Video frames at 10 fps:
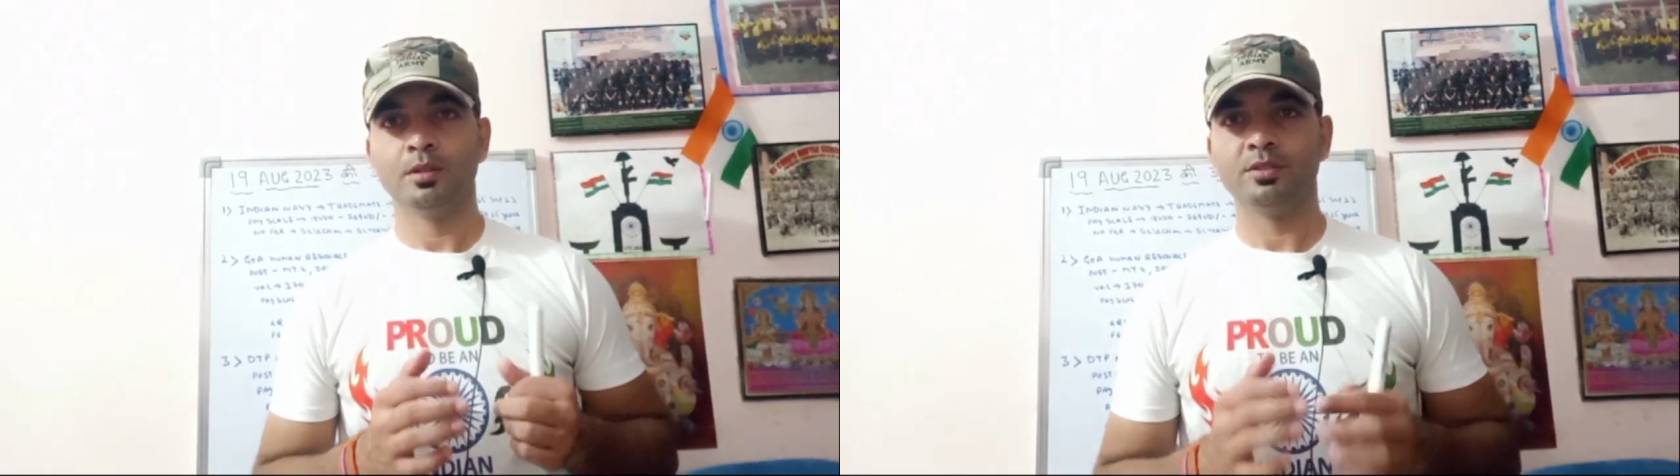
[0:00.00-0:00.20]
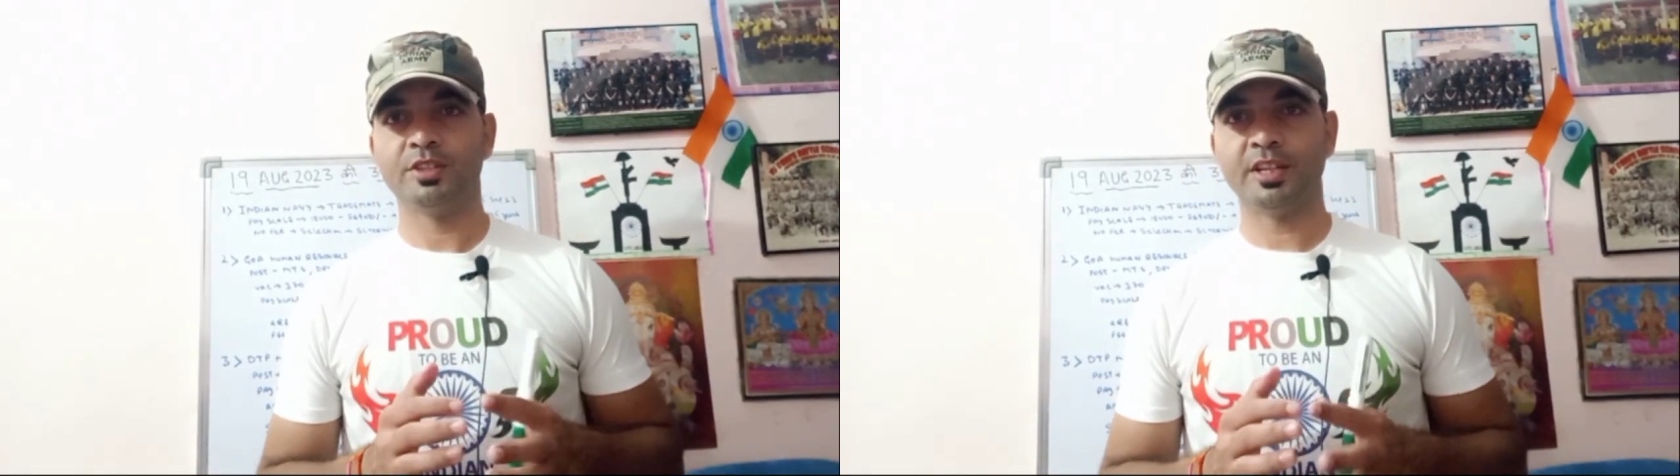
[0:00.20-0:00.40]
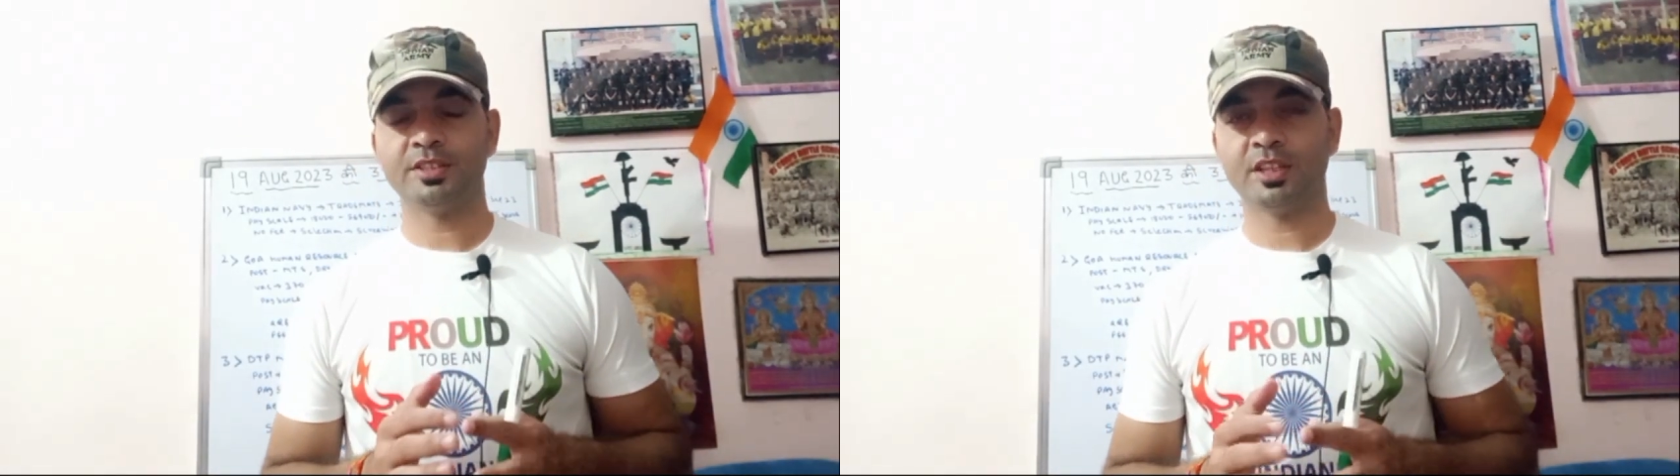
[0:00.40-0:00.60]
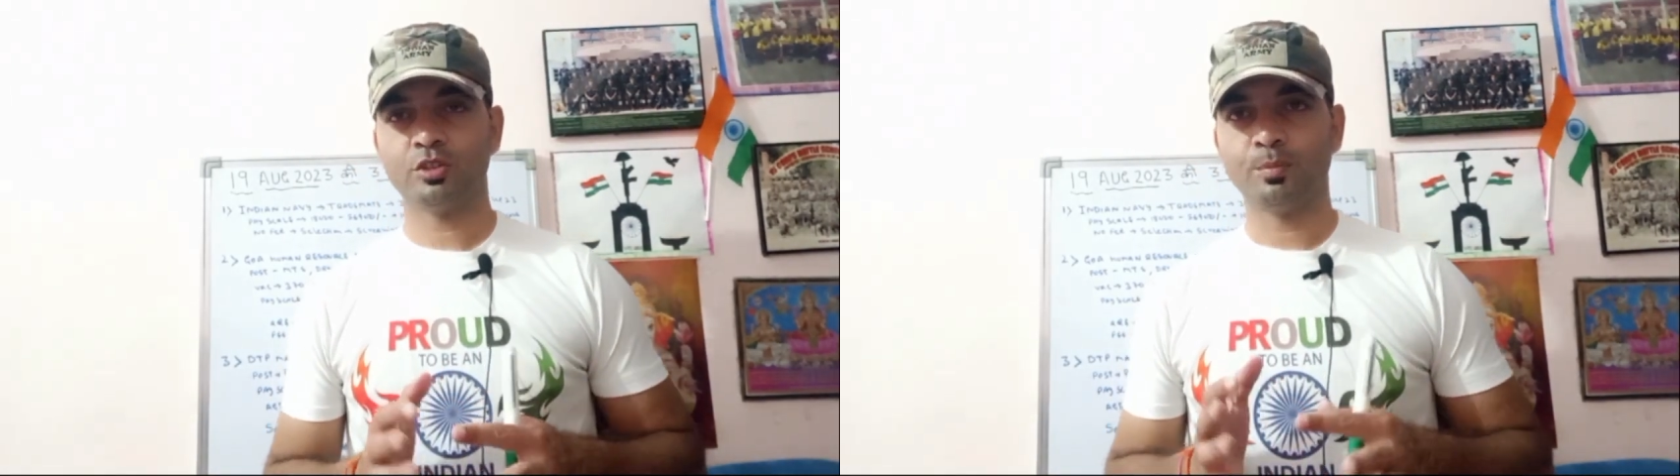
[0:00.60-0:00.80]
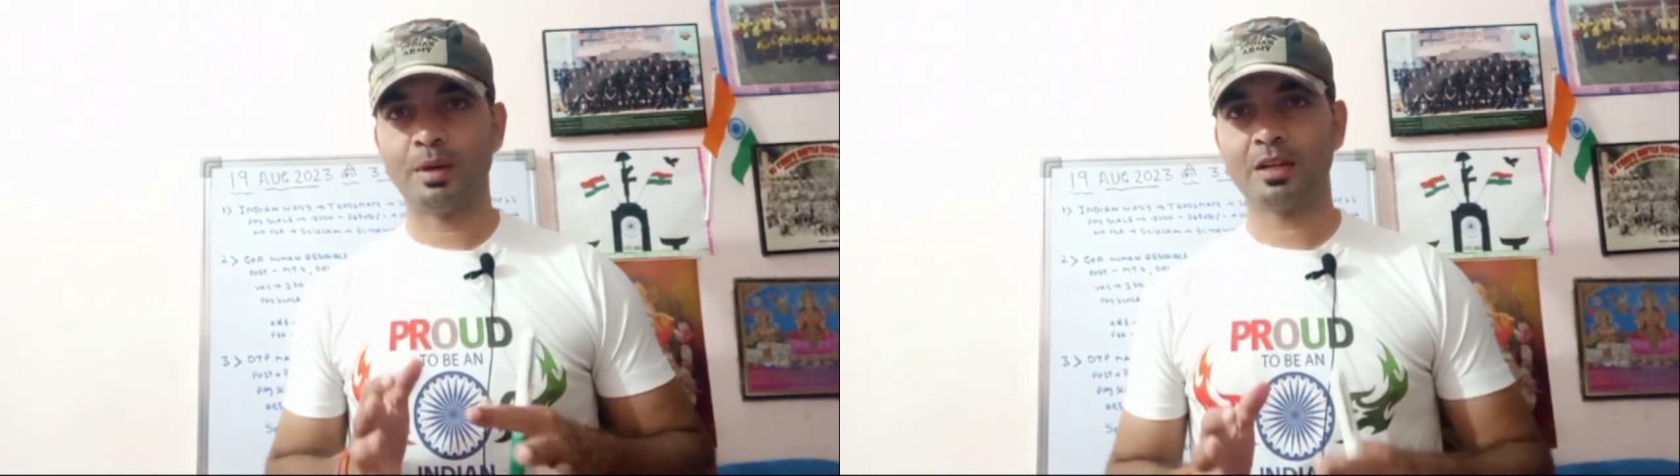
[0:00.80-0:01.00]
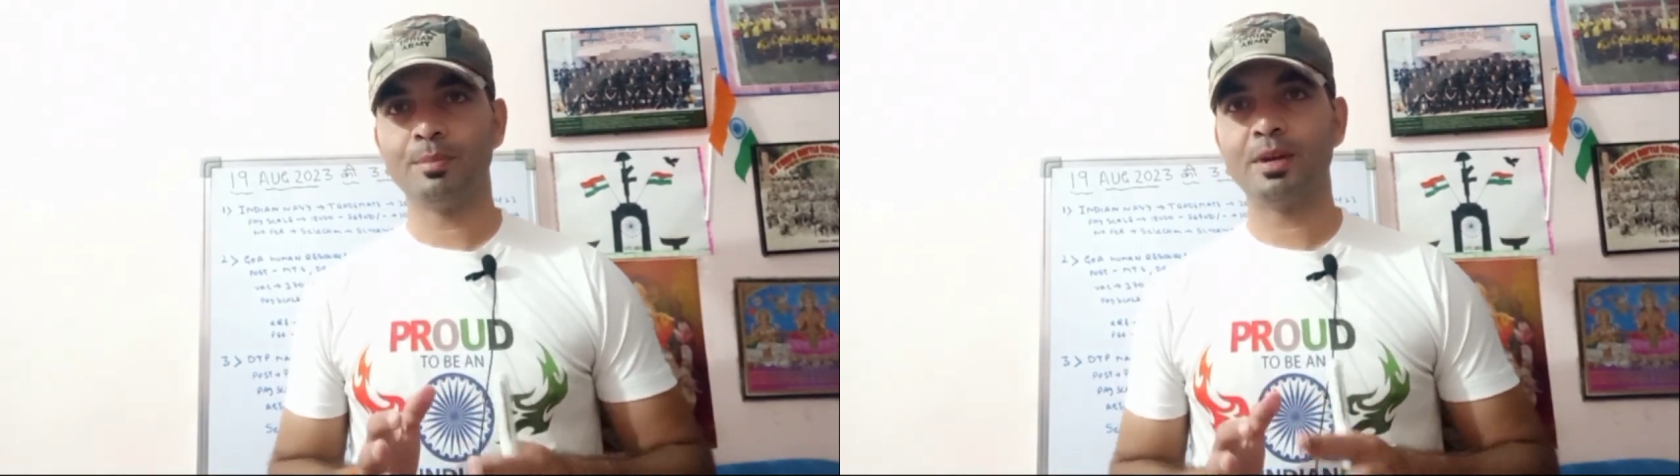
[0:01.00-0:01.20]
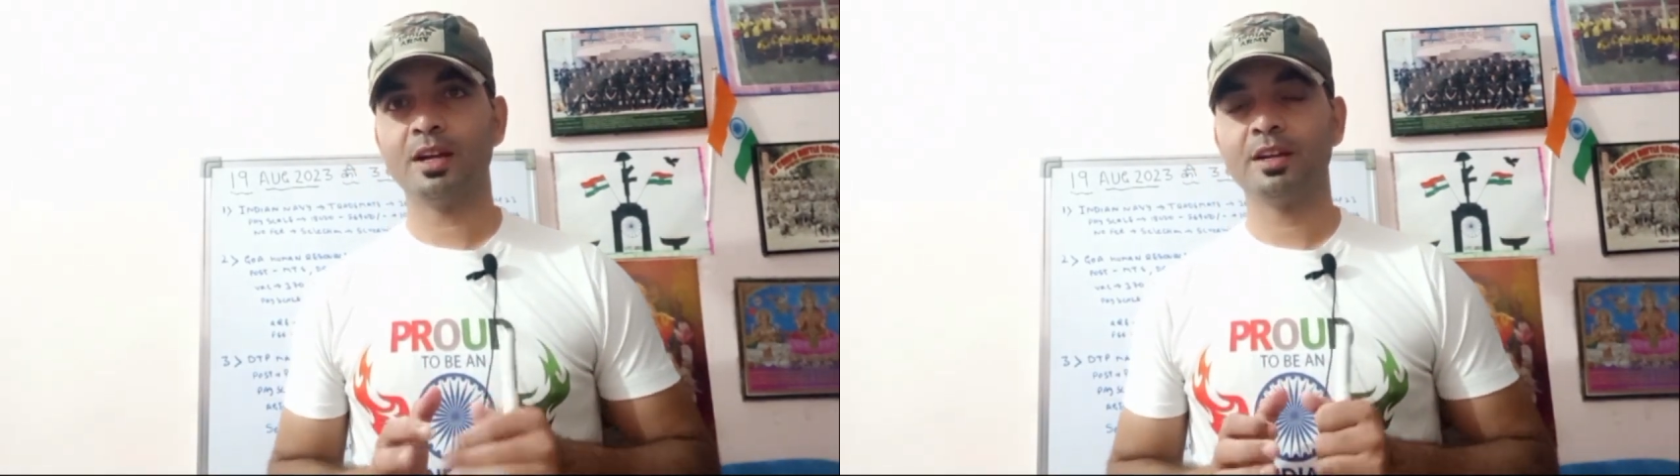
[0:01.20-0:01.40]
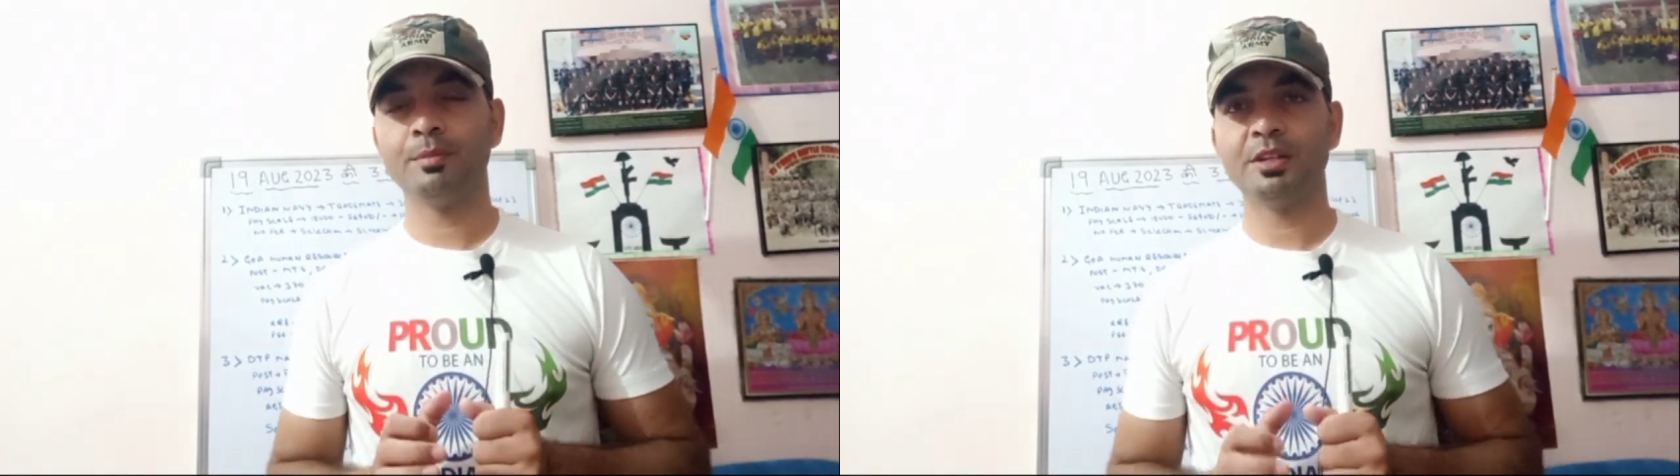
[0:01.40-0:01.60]
जैन साथियों वेलकम
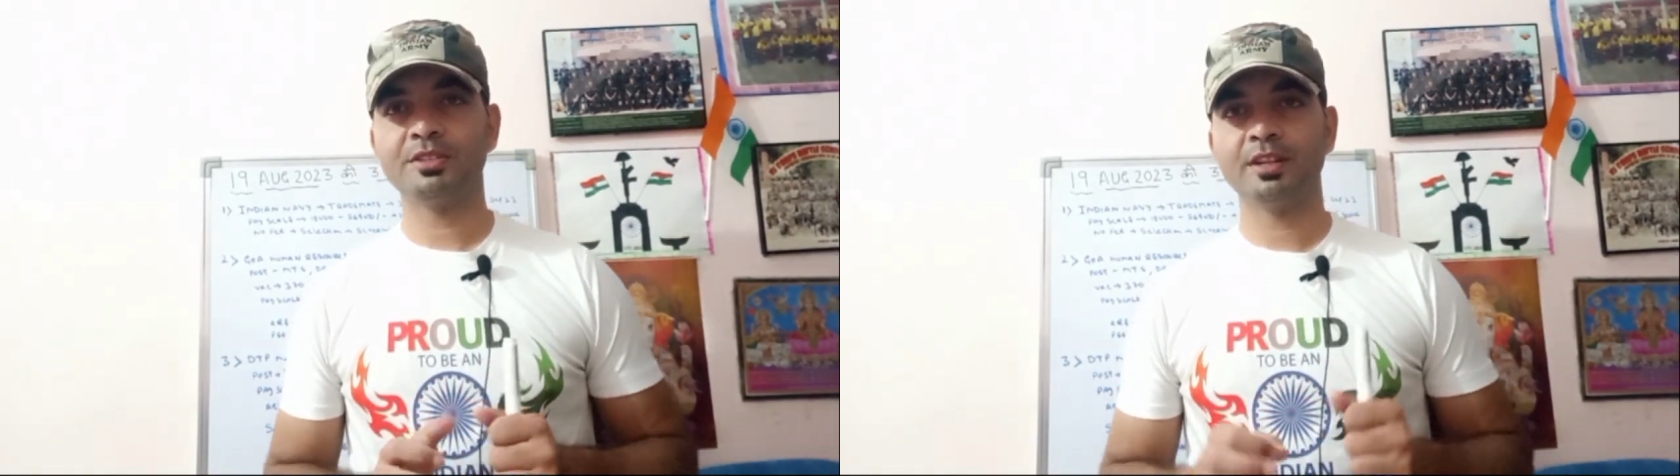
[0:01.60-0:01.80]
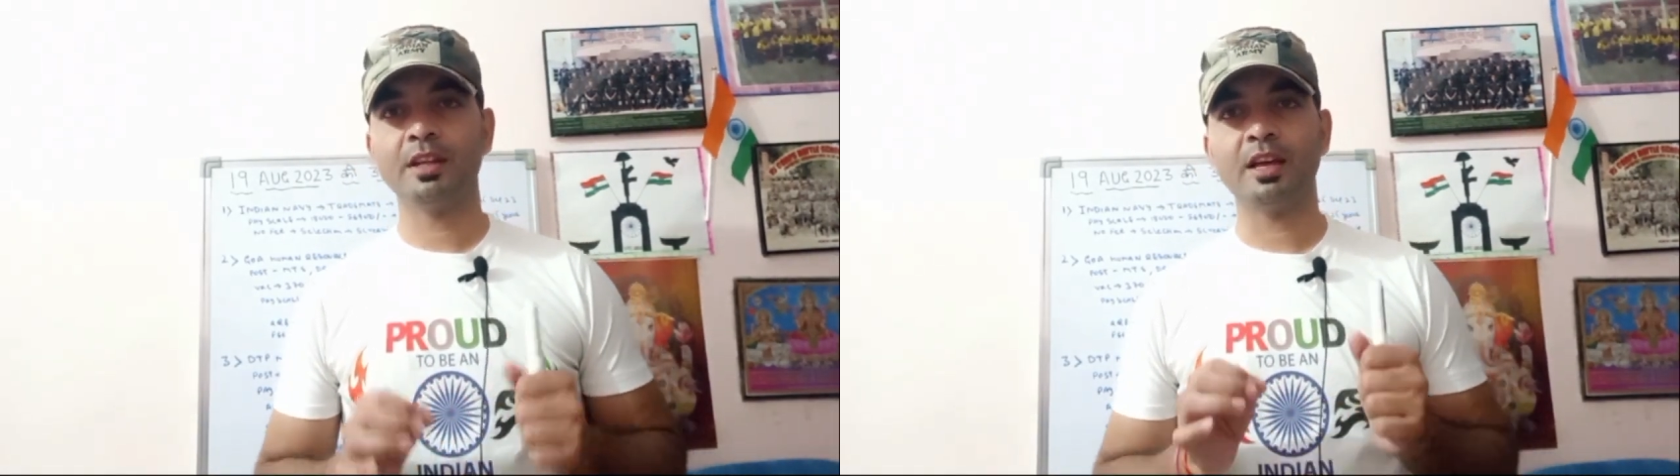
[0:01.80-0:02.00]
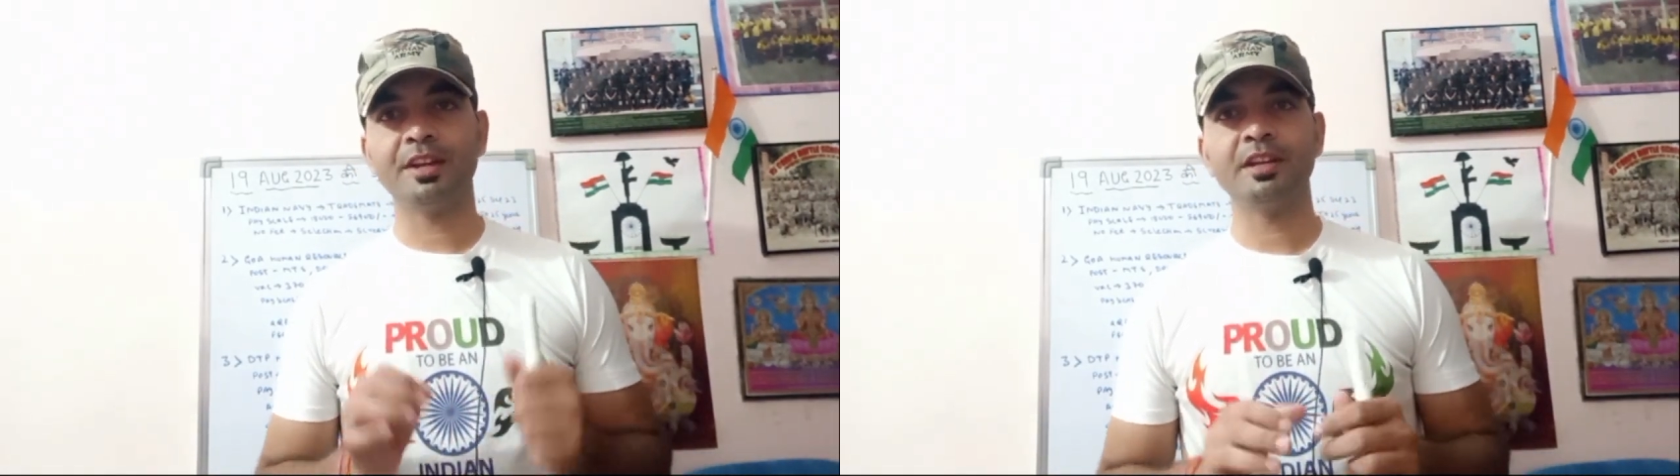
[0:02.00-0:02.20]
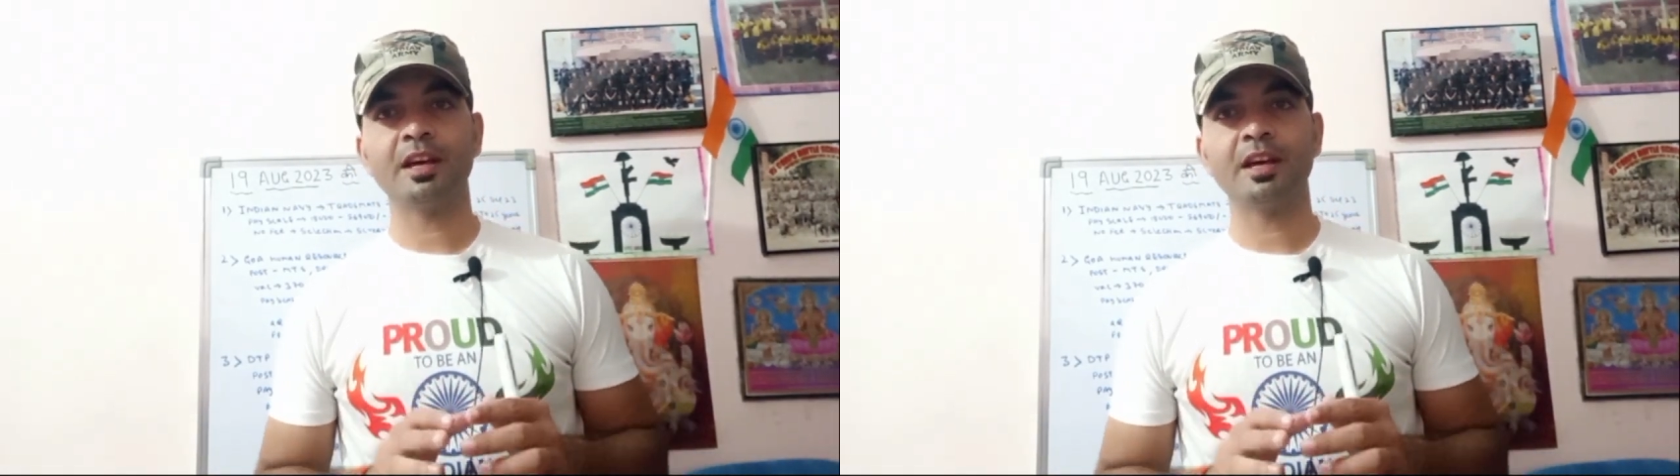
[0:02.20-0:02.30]
बैक अगेन माय चैनल